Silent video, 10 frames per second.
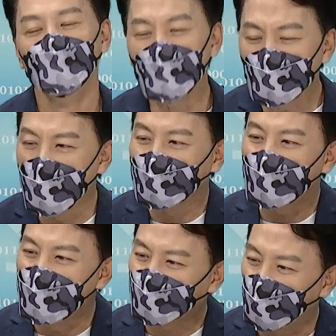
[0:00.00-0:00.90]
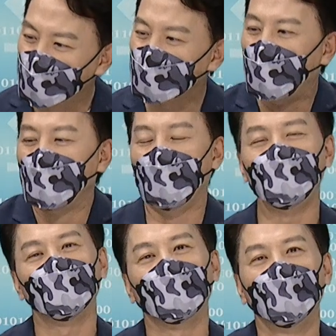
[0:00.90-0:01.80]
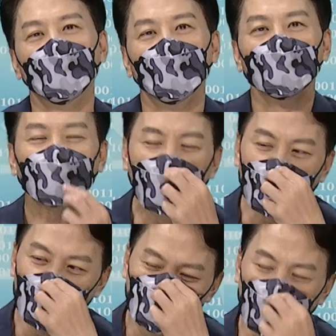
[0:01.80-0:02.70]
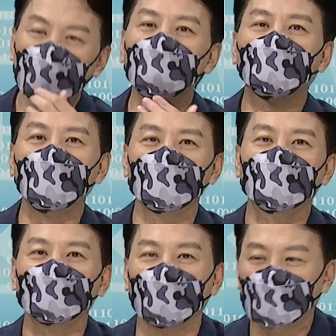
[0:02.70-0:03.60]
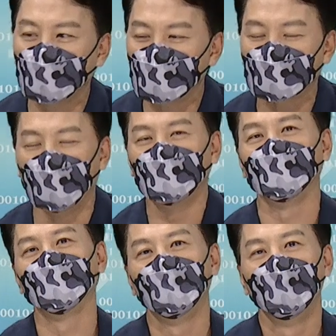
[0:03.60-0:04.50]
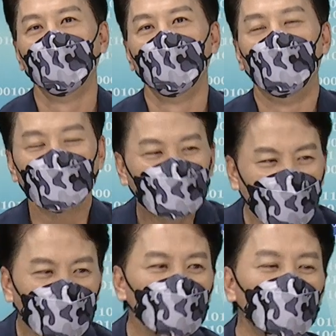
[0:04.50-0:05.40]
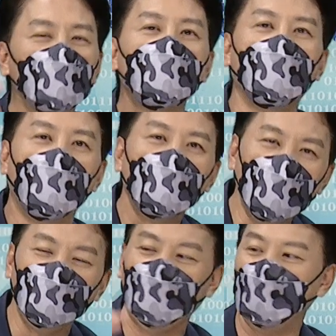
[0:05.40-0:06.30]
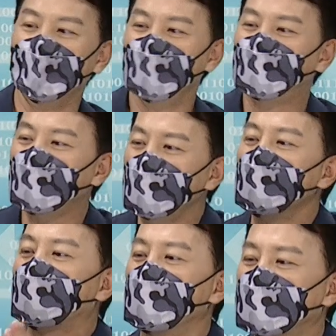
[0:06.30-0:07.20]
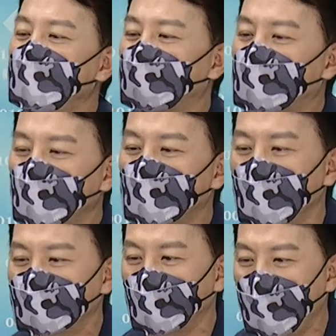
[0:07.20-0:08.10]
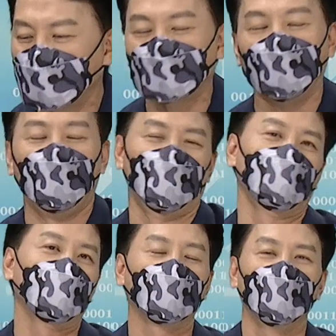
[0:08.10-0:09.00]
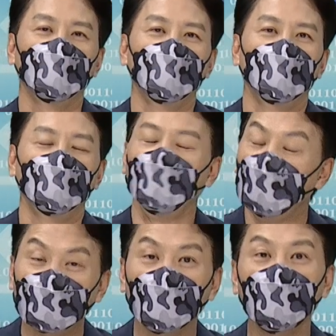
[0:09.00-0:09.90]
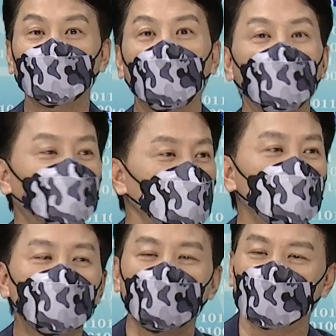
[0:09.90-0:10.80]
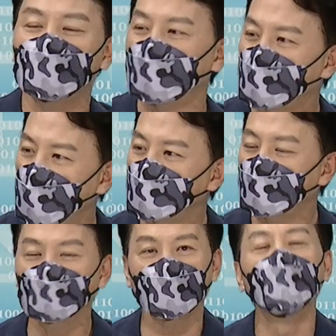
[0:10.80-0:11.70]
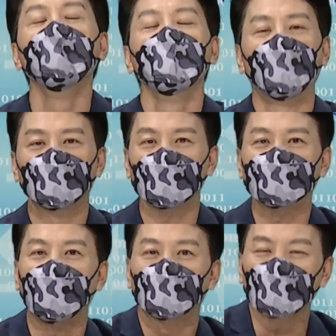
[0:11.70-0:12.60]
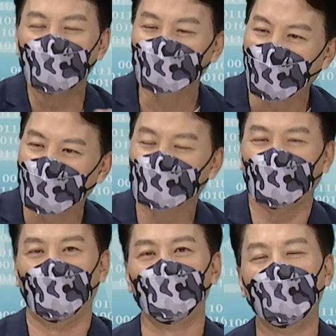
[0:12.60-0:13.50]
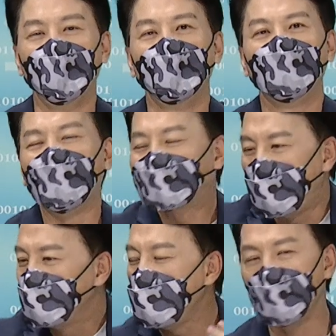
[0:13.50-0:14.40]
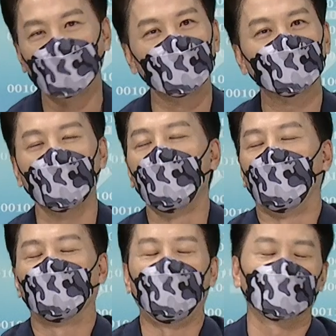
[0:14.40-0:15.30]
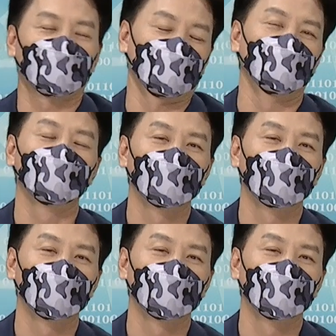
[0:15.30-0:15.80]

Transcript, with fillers: 如果各位投资朋友们，当你进入股市的初衷，我相信，如果我问你，你进入股市的初衷是为什么，你一定会讲，我进入股市的初初衷，我就是要赚大钱，来改变我的生活方式。